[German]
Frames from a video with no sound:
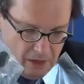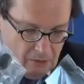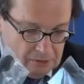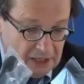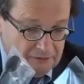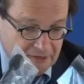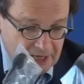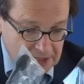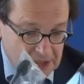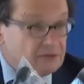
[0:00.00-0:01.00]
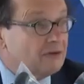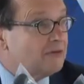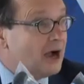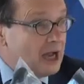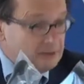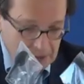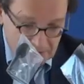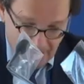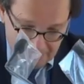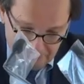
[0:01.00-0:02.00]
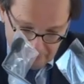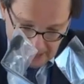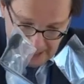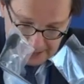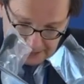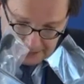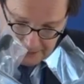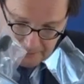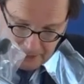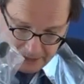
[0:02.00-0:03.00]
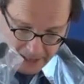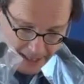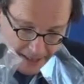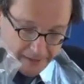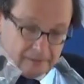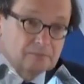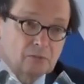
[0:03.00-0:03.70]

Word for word: und ein faires Verfahren mit Waffengleichheit der Parteien,